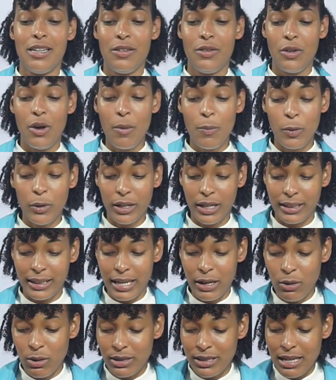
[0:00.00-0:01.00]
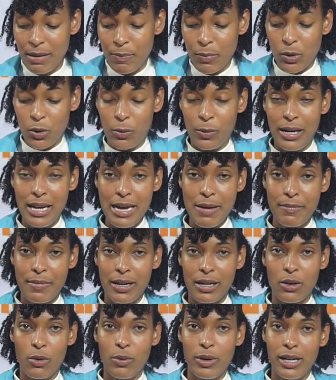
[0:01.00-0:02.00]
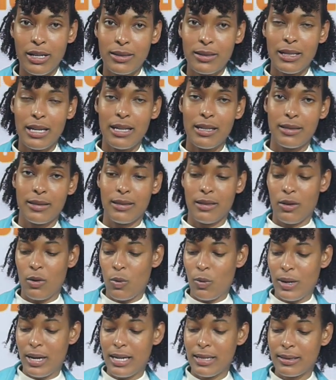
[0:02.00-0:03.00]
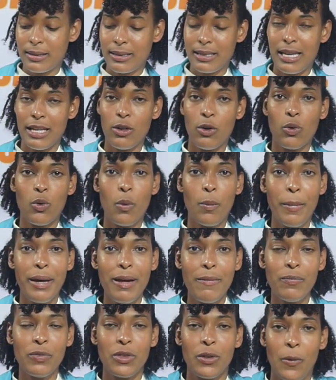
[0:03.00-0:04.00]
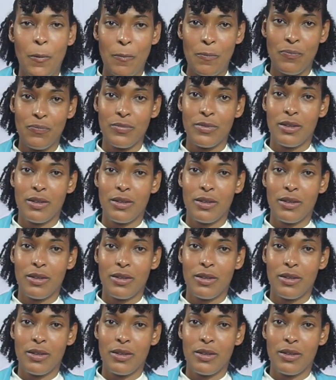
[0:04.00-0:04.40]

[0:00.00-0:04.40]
¿no? Porque tengo este problema con, estas, con este documento,